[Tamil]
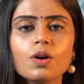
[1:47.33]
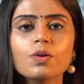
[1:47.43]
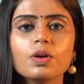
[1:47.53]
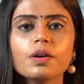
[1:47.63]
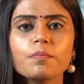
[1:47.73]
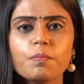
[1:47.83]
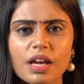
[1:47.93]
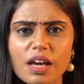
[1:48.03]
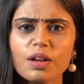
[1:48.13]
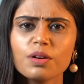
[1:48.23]
உங்களுடைய
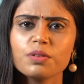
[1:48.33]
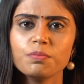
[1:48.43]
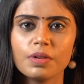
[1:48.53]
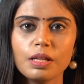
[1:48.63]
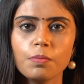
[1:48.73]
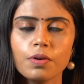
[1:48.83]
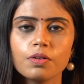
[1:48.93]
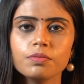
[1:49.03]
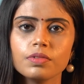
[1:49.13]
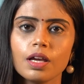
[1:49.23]
பேருக்கும்
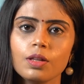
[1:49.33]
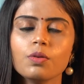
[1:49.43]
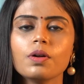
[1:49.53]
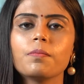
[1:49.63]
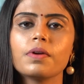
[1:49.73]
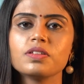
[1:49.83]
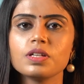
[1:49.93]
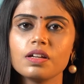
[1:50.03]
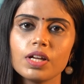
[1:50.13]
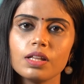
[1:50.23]
மதிப்புக்கும் ஏதோ ஒரு
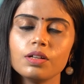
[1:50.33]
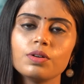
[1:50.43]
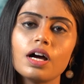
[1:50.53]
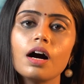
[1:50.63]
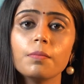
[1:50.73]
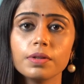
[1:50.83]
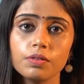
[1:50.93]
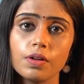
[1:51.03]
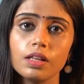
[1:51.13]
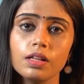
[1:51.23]
பிரச்சனை வருது ஒரு
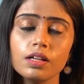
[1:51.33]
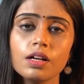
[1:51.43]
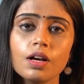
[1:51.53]
ஆபத்து வருது